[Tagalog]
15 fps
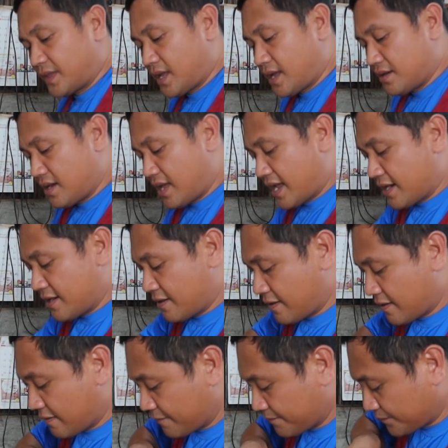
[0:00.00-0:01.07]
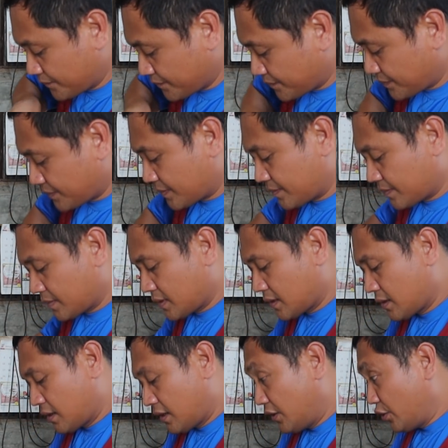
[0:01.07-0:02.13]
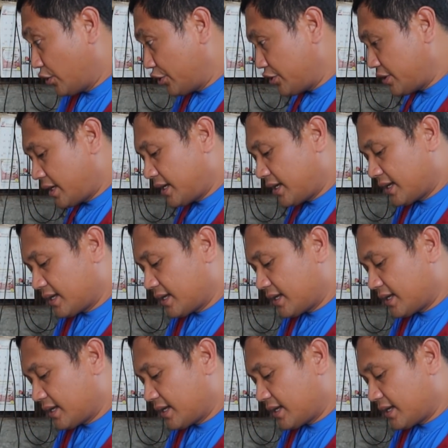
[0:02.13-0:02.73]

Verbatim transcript: And then, yun,